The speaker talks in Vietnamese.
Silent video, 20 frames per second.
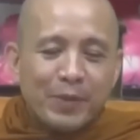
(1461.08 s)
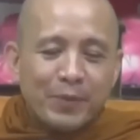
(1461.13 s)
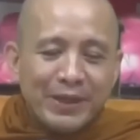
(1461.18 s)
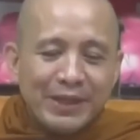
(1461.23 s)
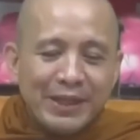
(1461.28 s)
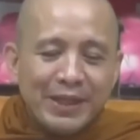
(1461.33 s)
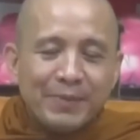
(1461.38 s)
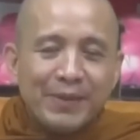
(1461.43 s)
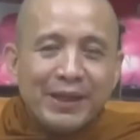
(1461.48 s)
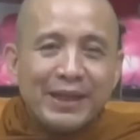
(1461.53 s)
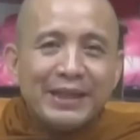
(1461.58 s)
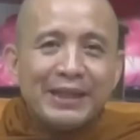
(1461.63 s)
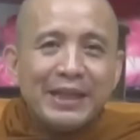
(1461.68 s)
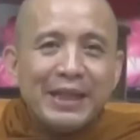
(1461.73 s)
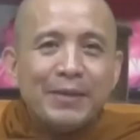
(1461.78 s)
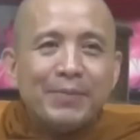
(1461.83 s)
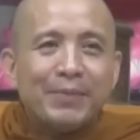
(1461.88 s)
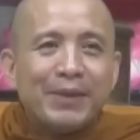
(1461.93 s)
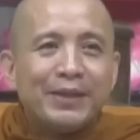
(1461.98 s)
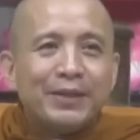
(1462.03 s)
mà quý vị biết
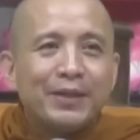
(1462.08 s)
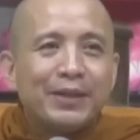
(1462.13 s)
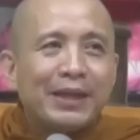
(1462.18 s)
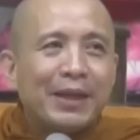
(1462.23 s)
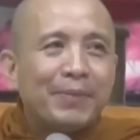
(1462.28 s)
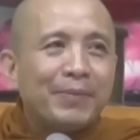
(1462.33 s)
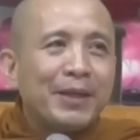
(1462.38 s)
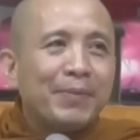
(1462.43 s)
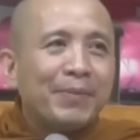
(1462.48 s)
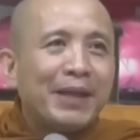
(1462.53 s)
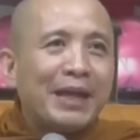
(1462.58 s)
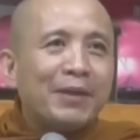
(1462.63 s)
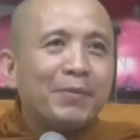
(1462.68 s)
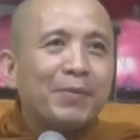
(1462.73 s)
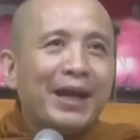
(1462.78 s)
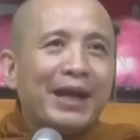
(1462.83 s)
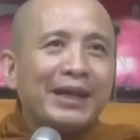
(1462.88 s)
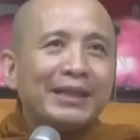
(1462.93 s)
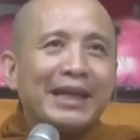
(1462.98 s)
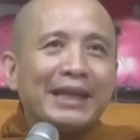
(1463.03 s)
cái gì mà được lặp đi lặp
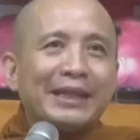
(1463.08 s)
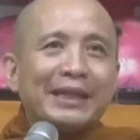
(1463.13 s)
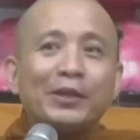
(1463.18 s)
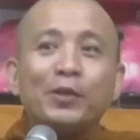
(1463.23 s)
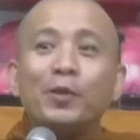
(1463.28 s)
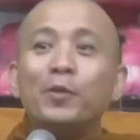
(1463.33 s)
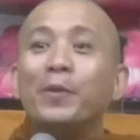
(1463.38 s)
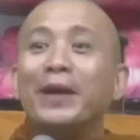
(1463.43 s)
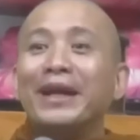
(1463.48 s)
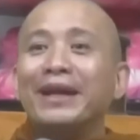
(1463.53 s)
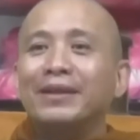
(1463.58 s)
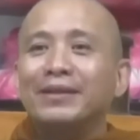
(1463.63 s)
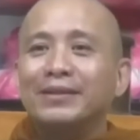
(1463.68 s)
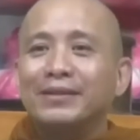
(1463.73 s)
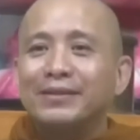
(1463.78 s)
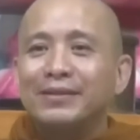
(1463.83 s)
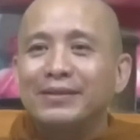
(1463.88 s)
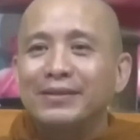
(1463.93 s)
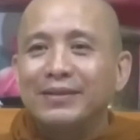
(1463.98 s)
lại hoài thành cái thói quen